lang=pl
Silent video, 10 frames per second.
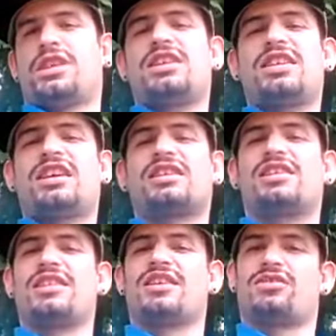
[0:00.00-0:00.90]
To i tak
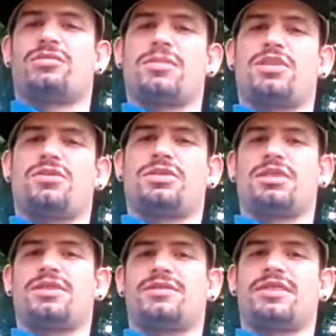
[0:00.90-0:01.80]
klientów mają
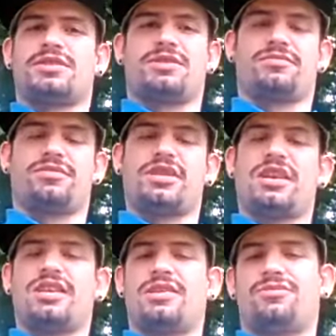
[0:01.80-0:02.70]
coraz więcej.
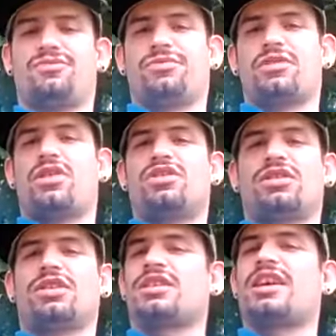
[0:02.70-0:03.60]
No ale
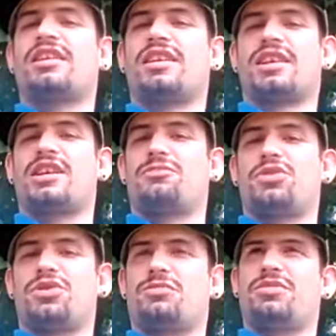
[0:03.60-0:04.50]
oni się tak
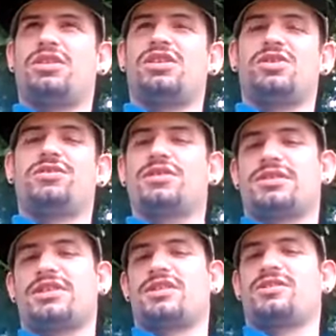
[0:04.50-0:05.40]
reklamują,
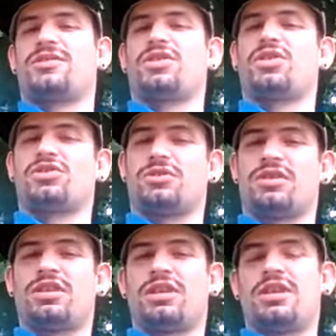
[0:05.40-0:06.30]
gówno z tego
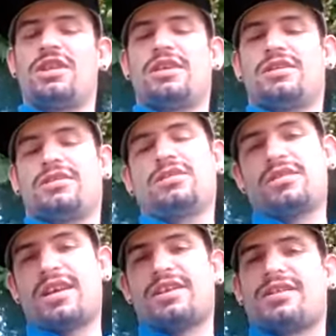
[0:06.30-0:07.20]
wychodzi.
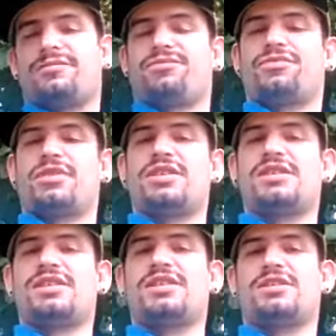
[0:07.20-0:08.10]
No ale to
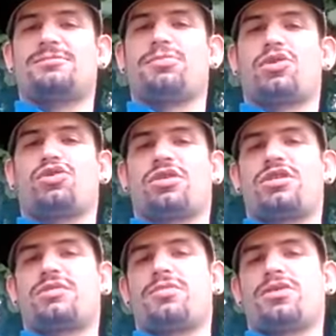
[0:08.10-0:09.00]
jest ich
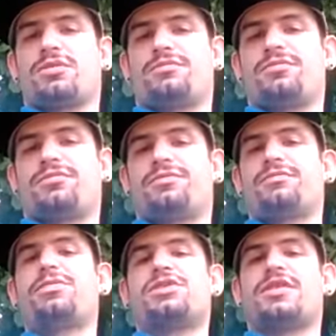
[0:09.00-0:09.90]
zbroszka, nie moja.
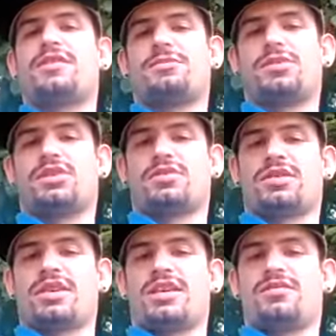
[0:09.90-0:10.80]
Pozdrowienia,
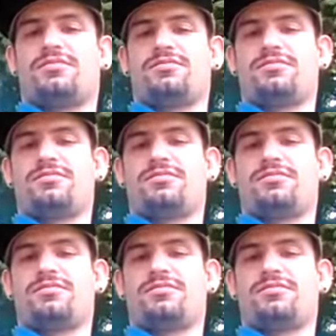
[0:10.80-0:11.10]
godnie, elo.